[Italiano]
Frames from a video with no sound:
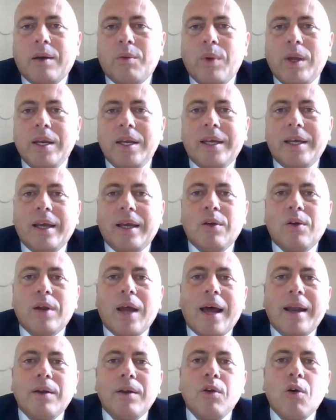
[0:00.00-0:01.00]
quelli che non
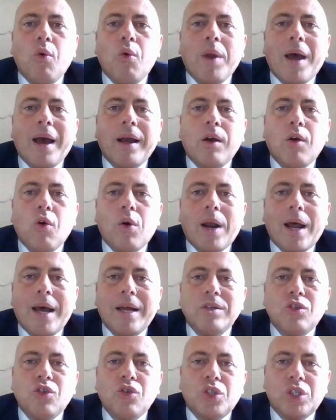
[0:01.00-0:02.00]
hanno un
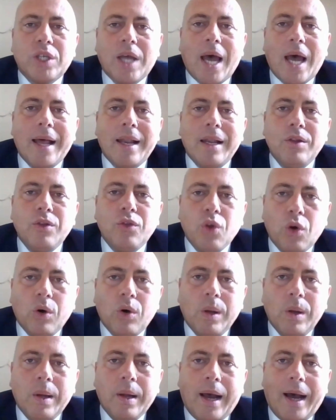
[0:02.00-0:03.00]
ancoraggio saldo